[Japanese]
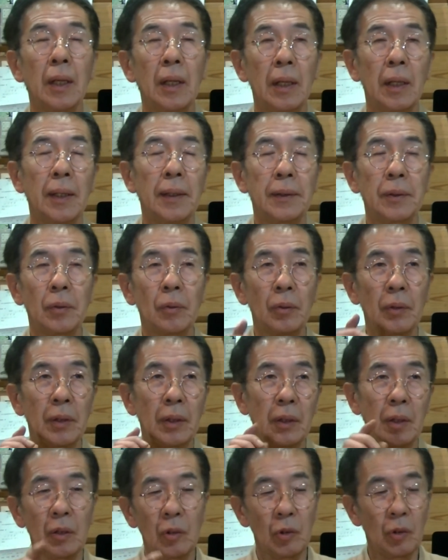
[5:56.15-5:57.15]
えー、その
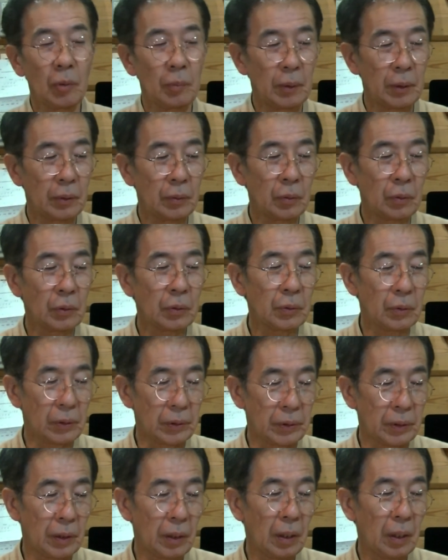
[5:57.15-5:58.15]
定型のコメントを押すとで
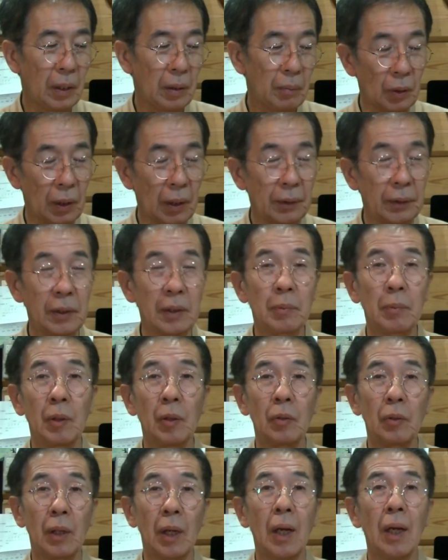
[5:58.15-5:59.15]
すね入ってしまう
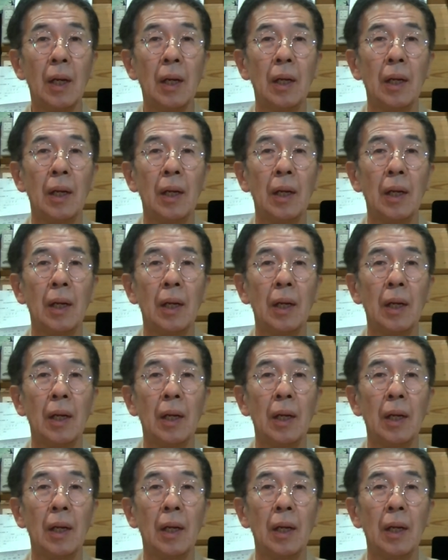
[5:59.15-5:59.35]
ような、